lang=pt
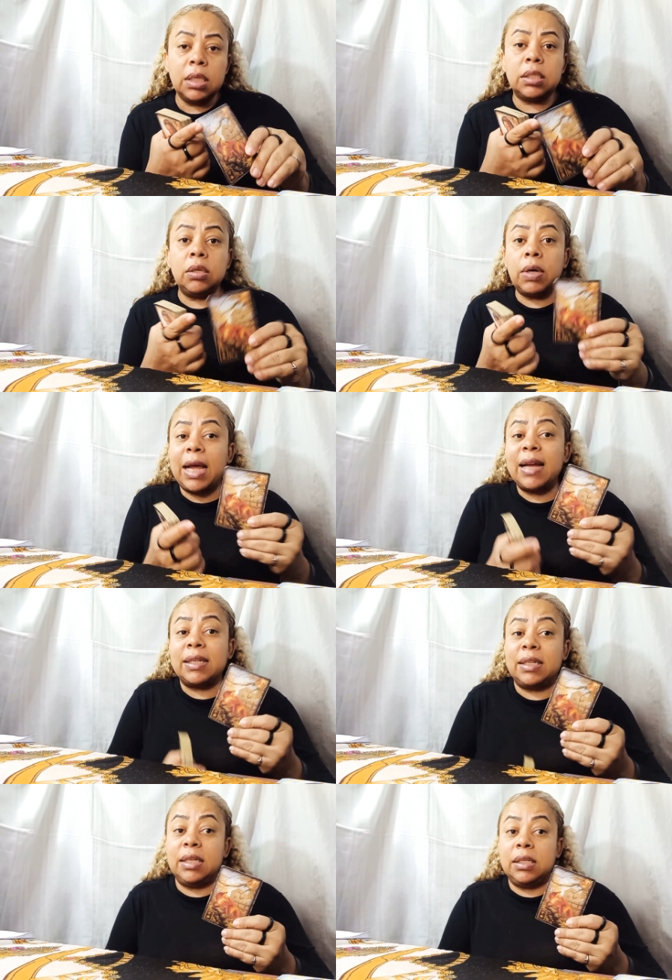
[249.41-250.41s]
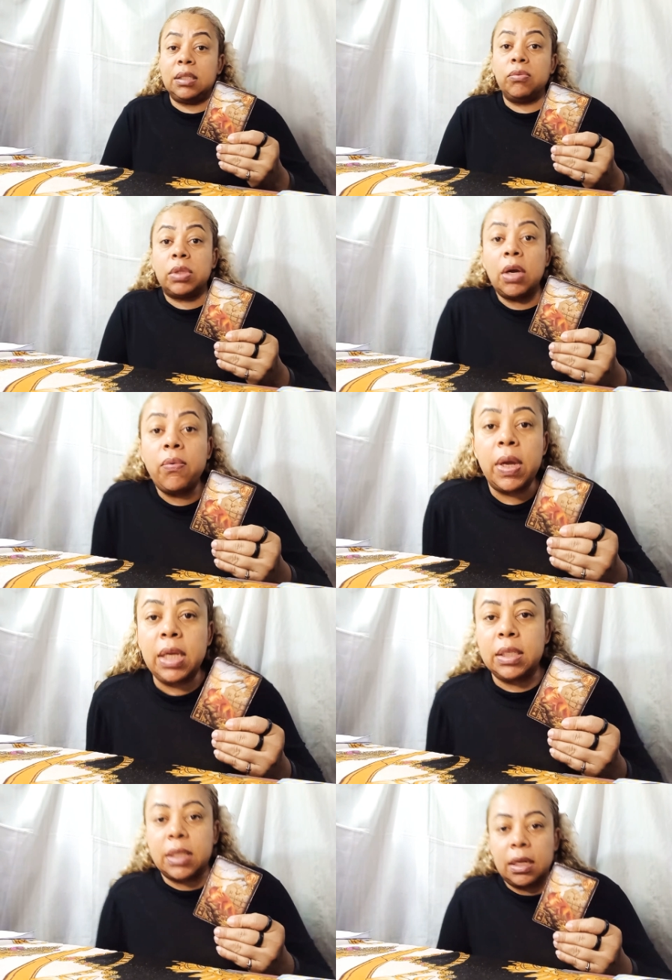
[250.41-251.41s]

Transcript: Seu aqui, seu teu ex,